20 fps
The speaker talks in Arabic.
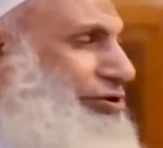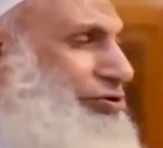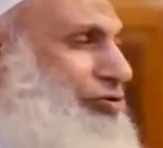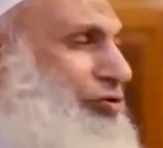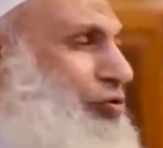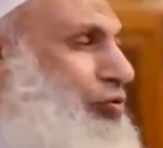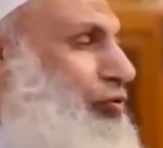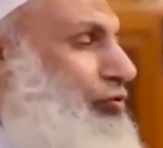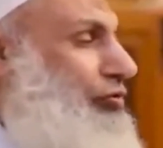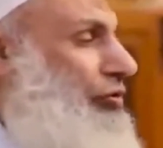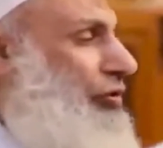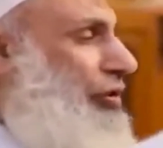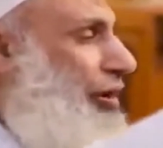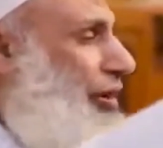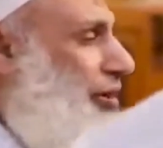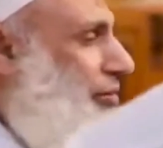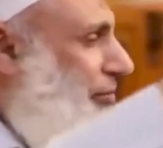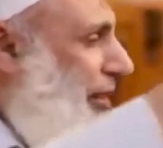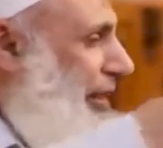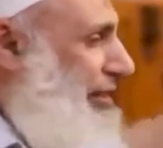تكون
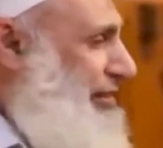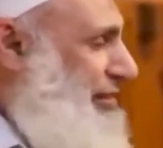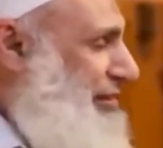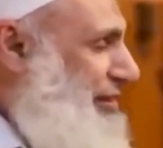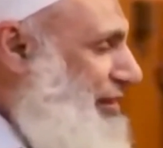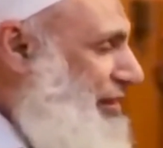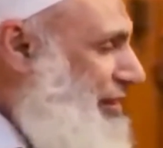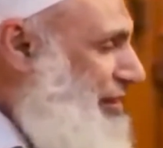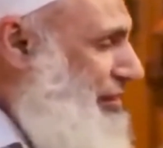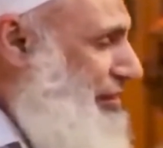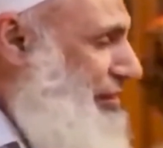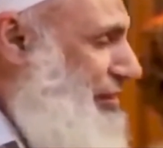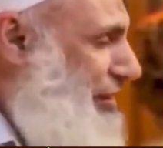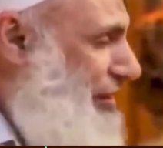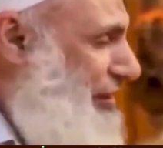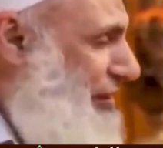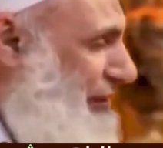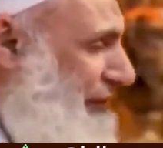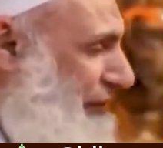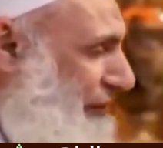راهب قسيس
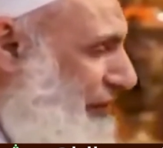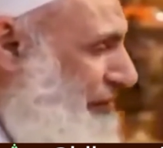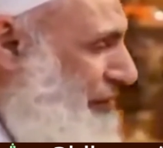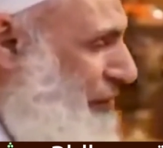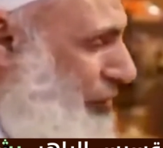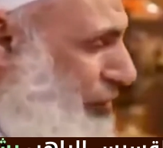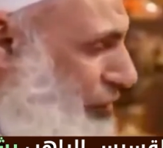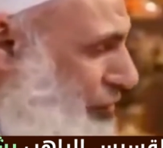في